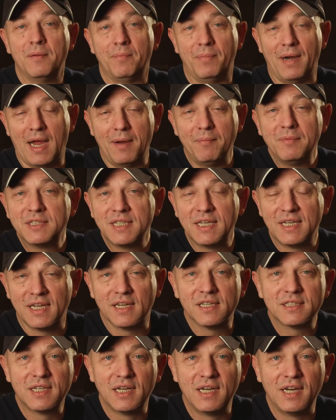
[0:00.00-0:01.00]
Bleiben Sie in
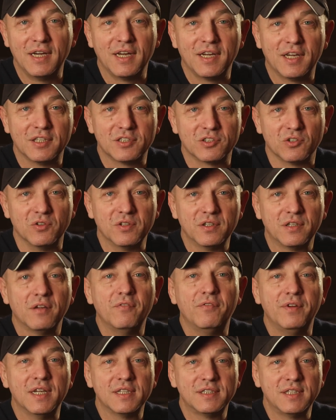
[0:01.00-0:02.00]
erster Linie gesund.
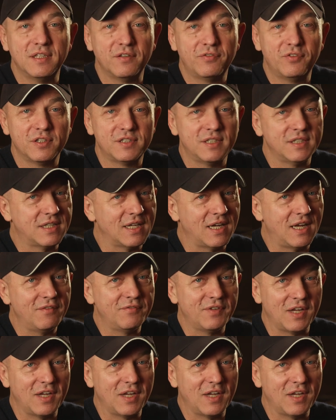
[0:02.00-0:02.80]
Wir sind für Sie da.